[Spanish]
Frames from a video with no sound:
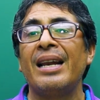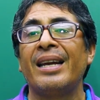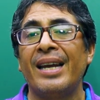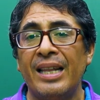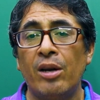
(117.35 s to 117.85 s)

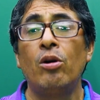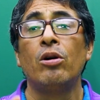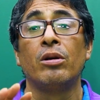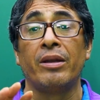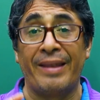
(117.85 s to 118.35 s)
el género
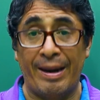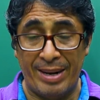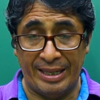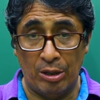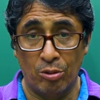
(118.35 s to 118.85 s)

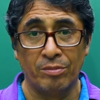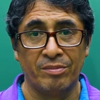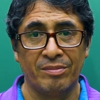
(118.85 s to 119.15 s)
dramático.